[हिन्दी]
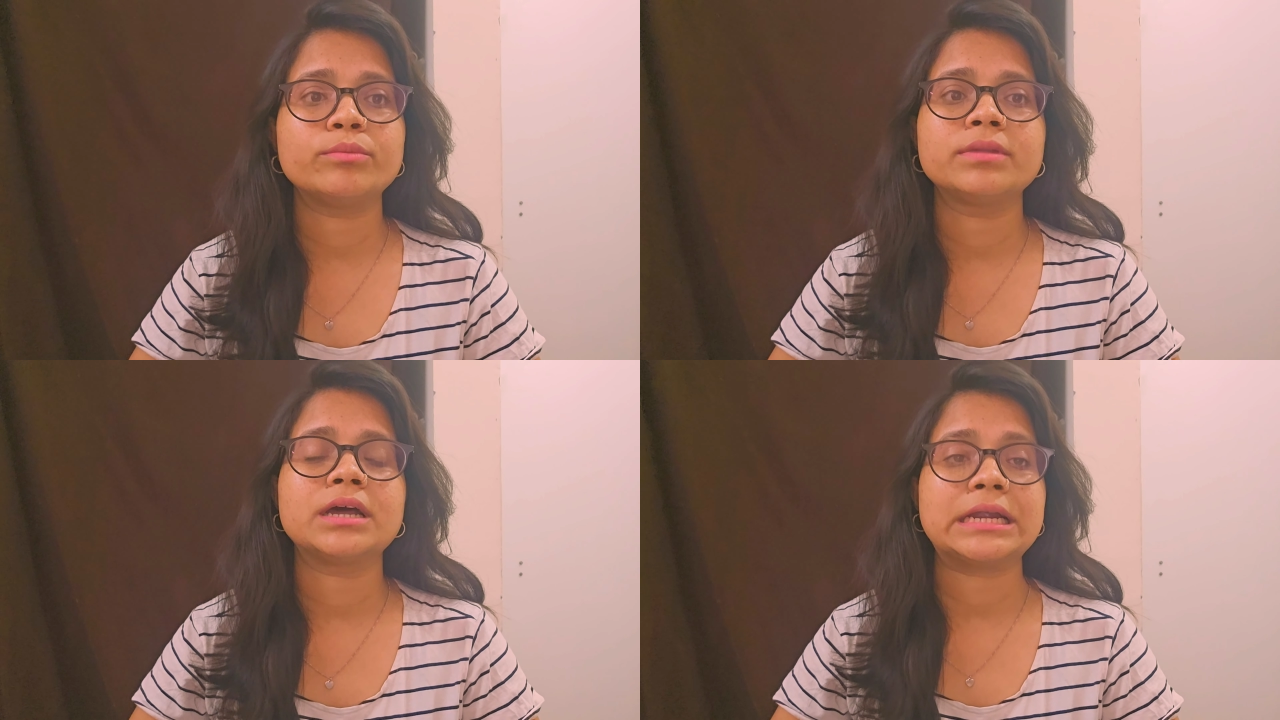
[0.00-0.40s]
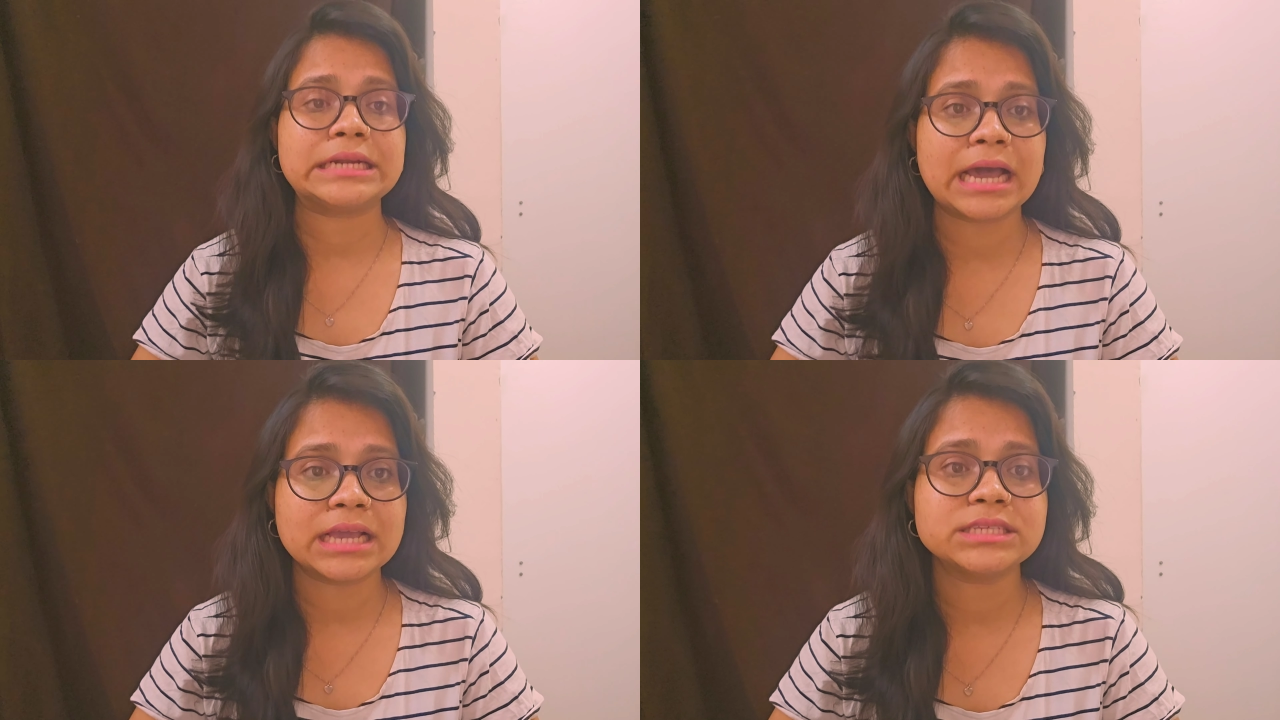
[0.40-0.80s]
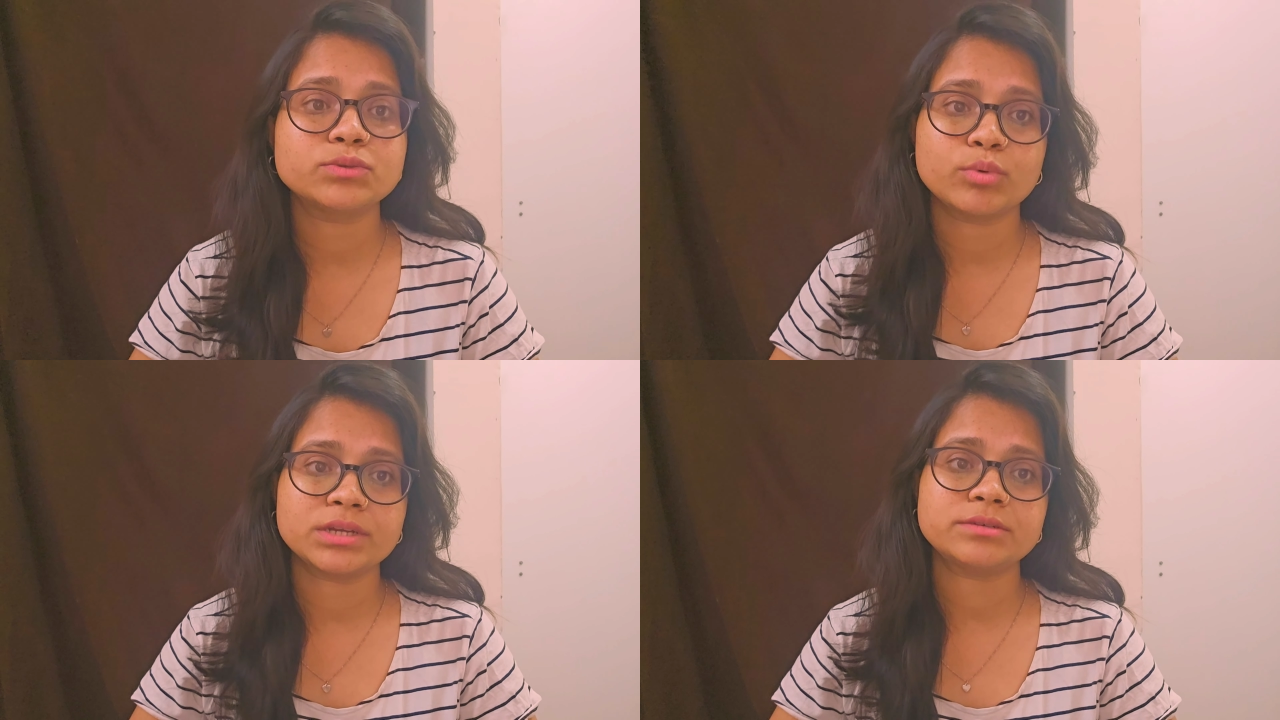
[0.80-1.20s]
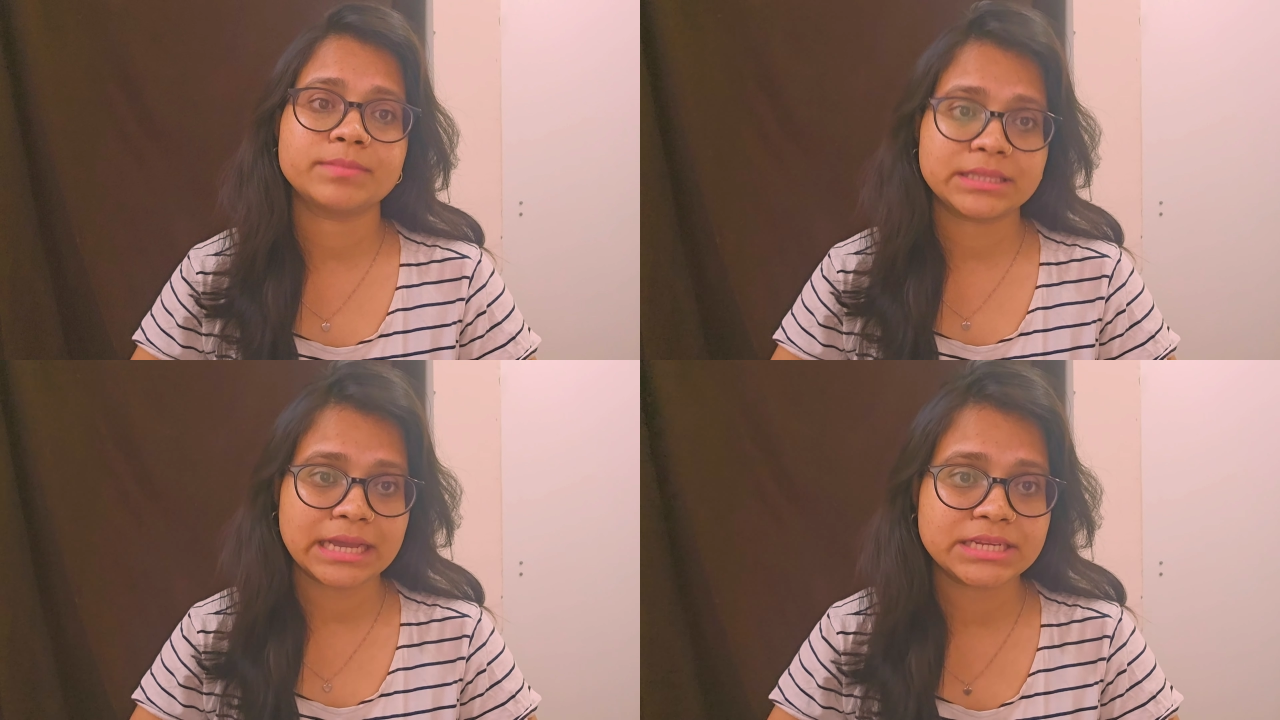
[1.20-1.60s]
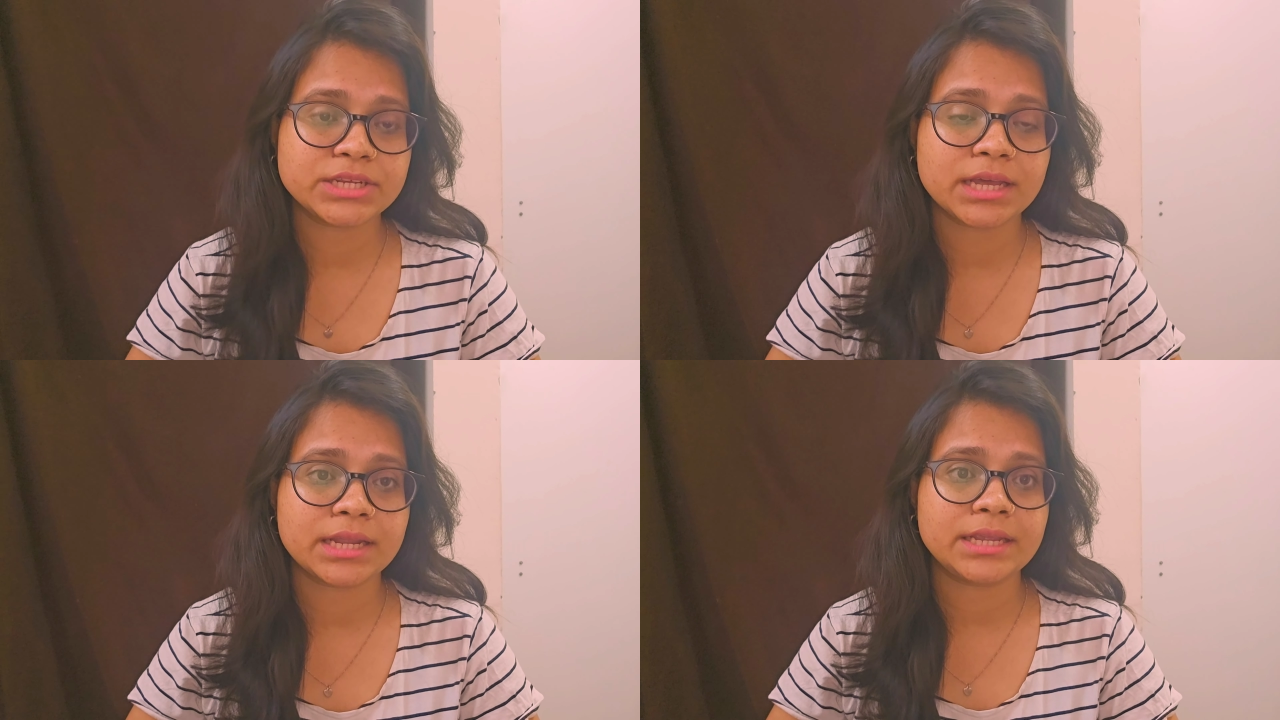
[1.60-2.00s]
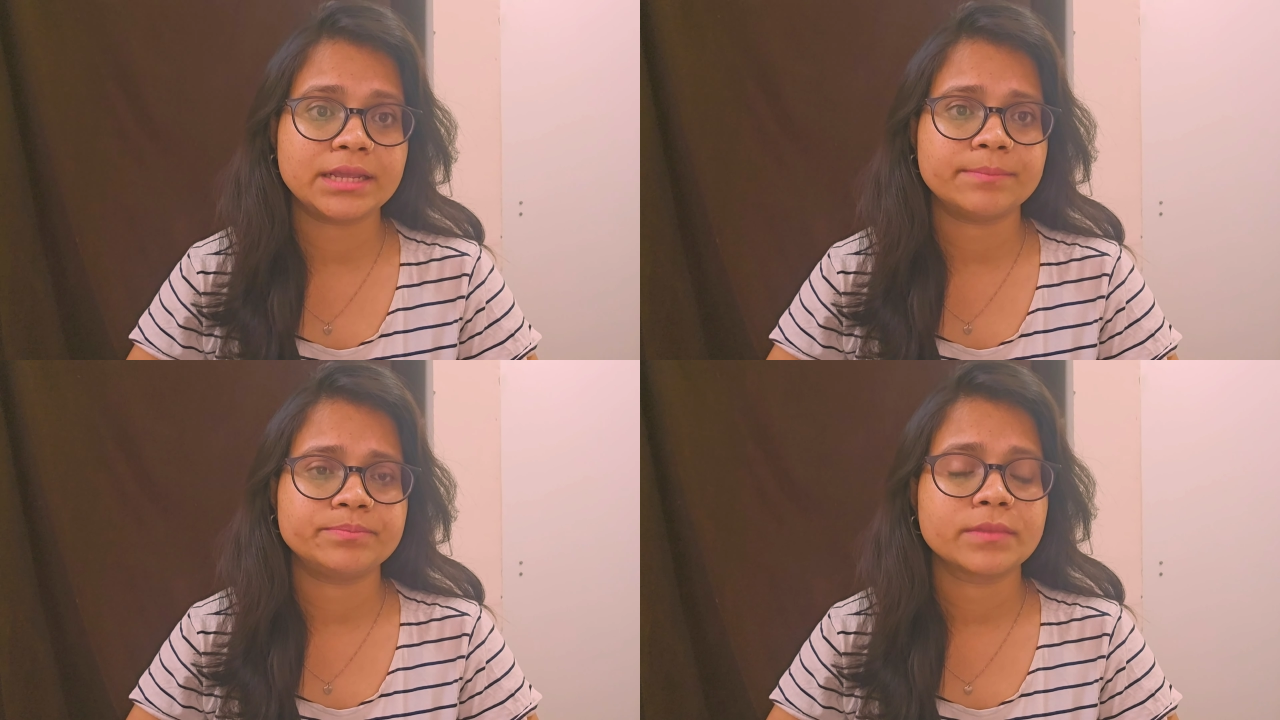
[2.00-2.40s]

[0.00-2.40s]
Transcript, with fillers: उम्र 28 वर्ष बताई जा रही है